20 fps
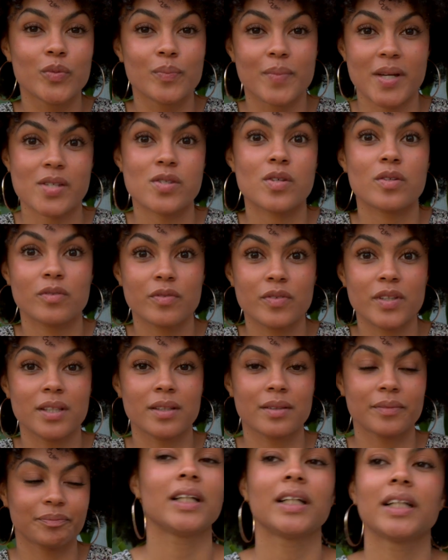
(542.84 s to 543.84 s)
une personne
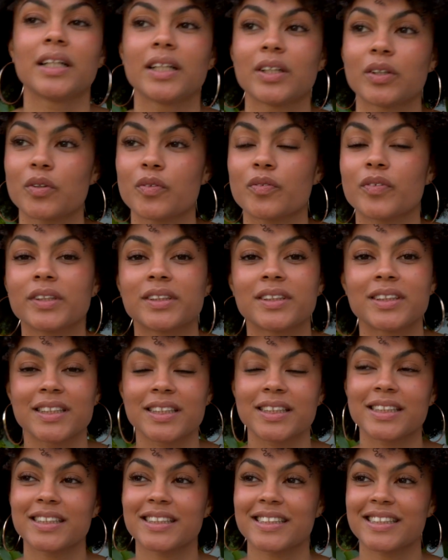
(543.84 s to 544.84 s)
fine. Et en
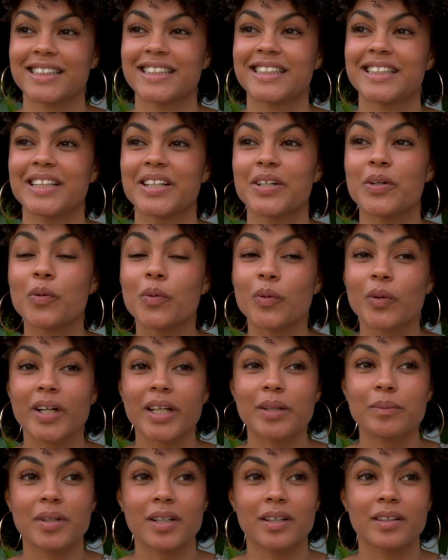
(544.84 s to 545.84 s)
fait, ce qui est
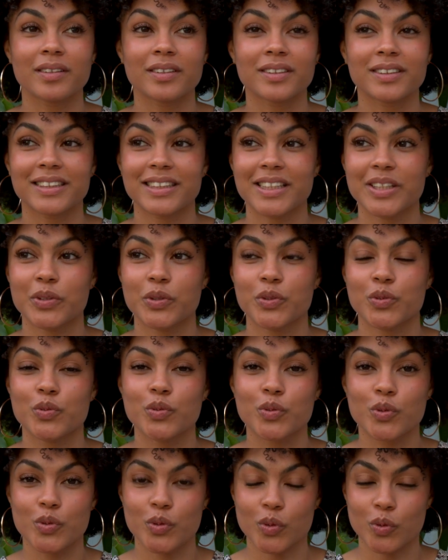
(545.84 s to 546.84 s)
horrible, c'est que
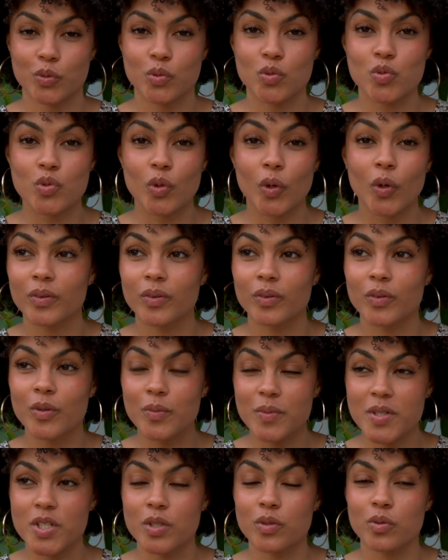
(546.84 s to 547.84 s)
tu te sens toujours
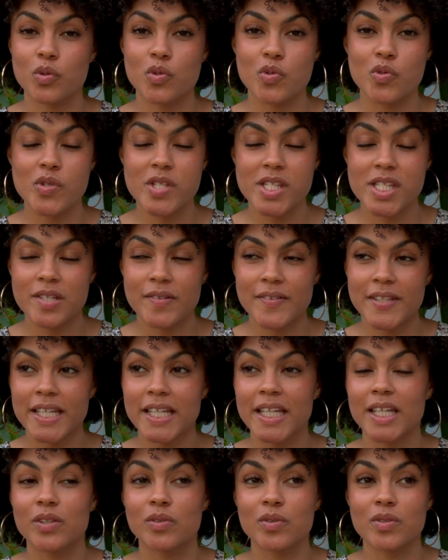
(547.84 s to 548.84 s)
obligé de te
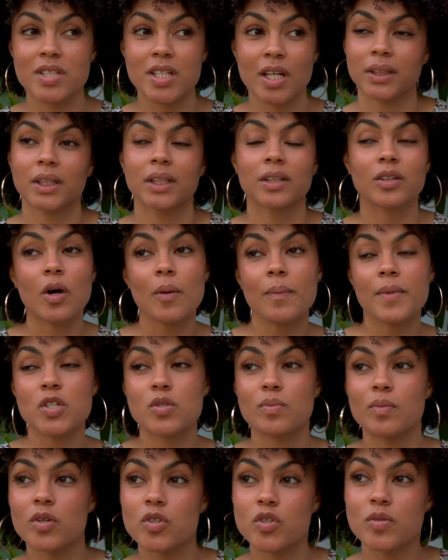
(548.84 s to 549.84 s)
justifier et de dire... Non, mais
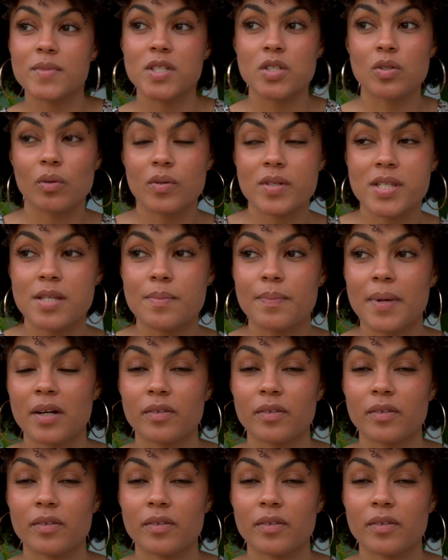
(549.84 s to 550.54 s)
je mange, mais je grossis